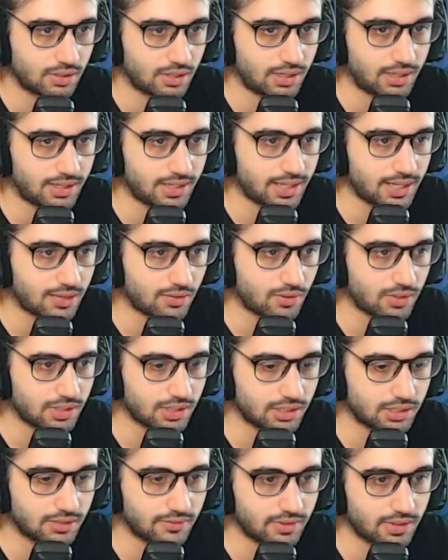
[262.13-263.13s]

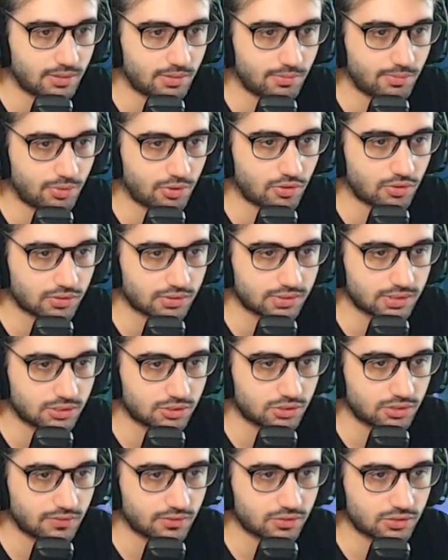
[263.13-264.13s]
Araconid, vediamo un po' se
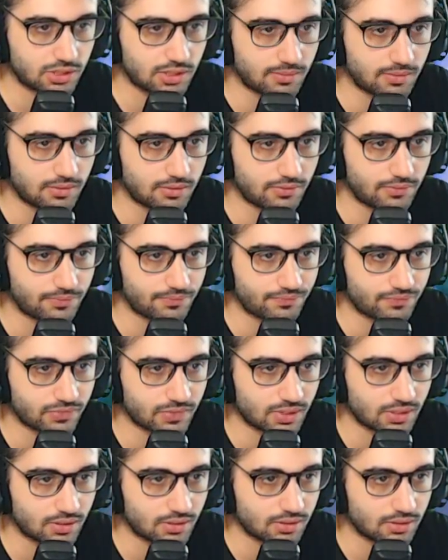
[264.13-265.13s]
ce la facciamo
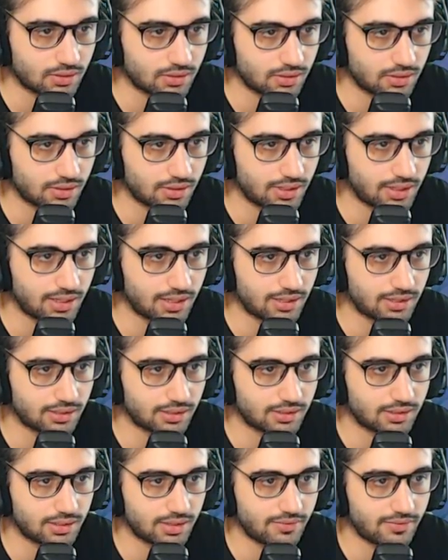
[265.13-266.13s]
a
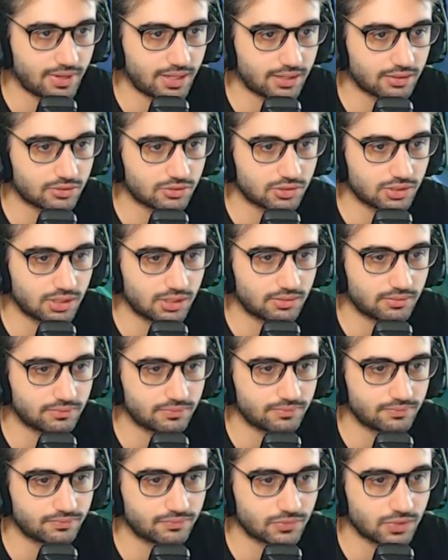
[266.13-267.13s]
cavarcela.
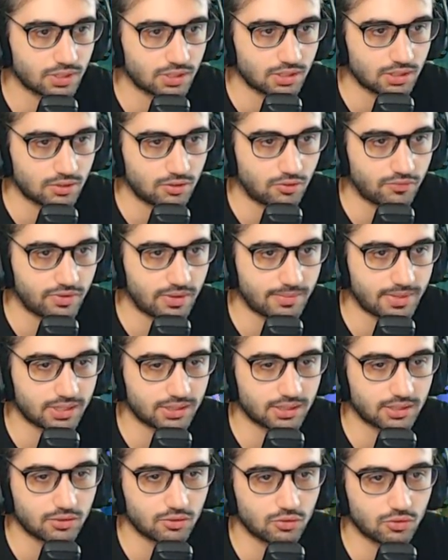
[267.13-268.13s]

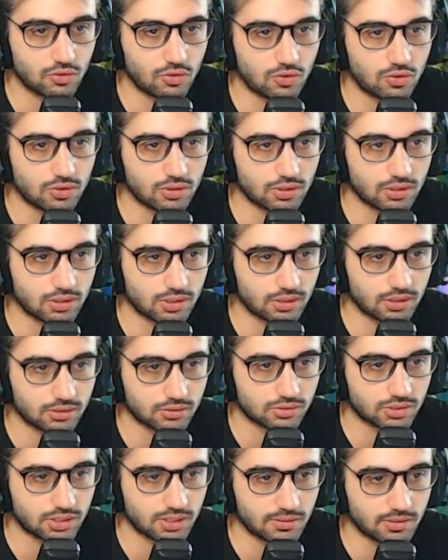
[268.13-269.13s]
Ovviamente non,
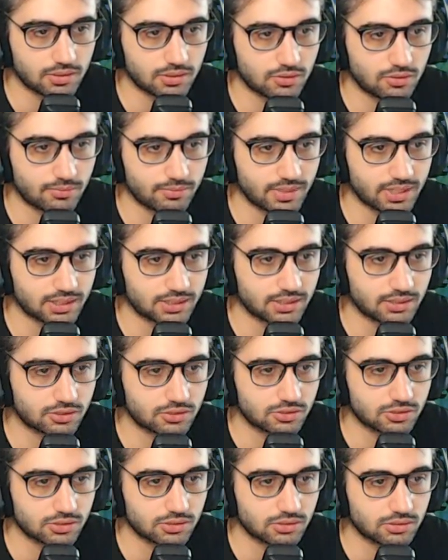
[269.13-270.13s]
cerchiamo di non
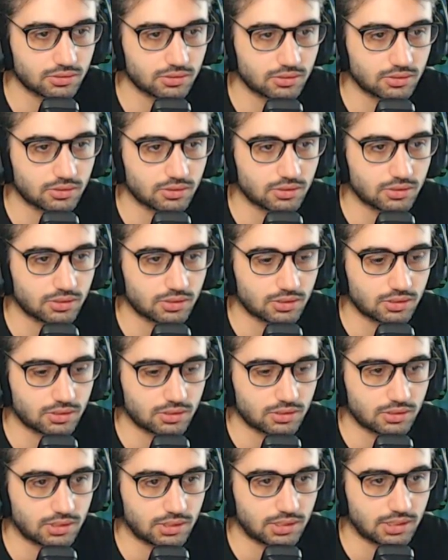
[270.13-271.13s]
metterci
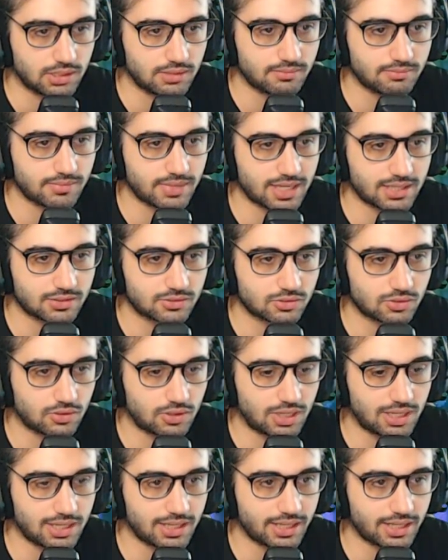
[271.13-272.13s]
in
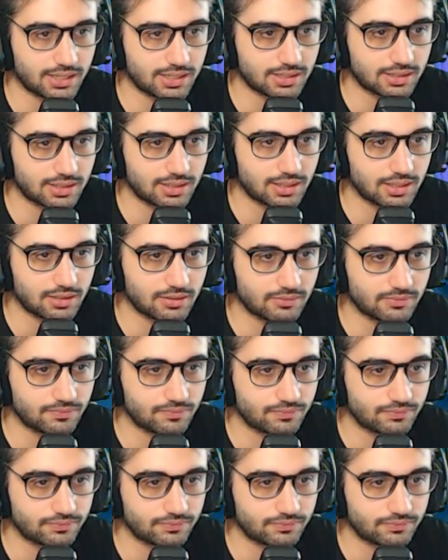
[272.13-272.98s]
mezzo alle ragnatele.